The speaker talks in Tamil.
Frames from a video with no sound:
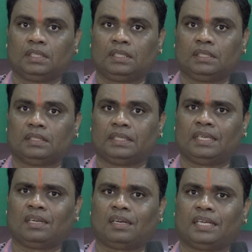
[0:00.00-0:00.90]
இது
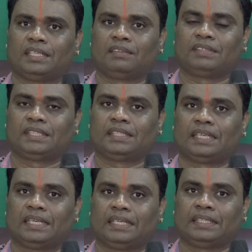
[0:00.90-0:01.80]
எல்லாரும் அறிந்த விஷயம்
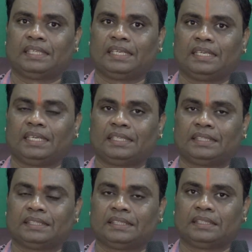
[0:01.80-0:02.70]
தானே இதில் என்ன
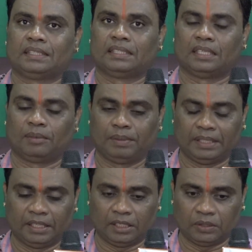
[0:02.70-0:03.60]
இருக்குது
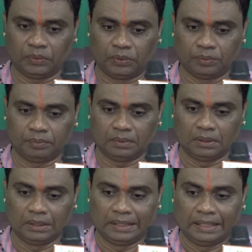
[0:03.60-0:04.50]
அப்படின்னு என்ன தோண்டும்
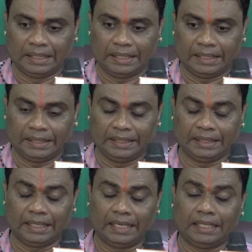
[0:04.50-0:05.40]

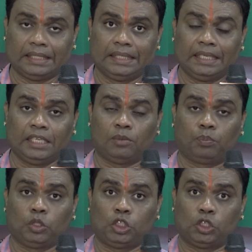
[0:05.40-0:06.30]
இந்த
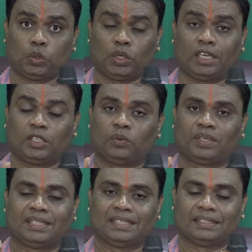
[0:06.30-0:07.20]
இனிப்பு சுக்குரனுக்கு
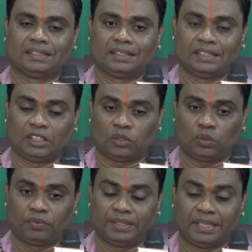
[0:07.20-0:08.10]
உகந்தது இதற்கு
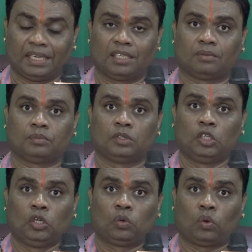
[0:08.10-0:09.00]
ஒரு விதாரணம்
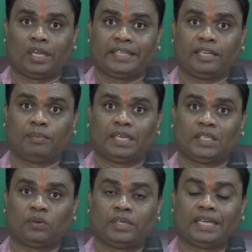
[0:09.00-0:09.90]
குழந்தை
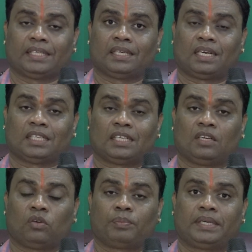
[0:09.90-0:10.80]
பிறந்த உடனே அந்த
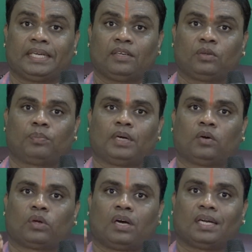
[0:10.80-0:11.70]
காலத்திலலாம் ஒரு மிட்டாய் கொடுப்பாங்க
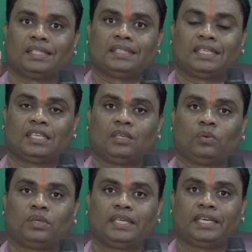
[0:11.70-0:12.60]
ஒரு ஆரஞ்சு கலரில்
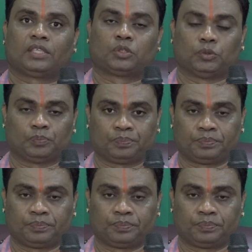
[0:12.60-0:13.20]
உருண்டையாக இருக்கும்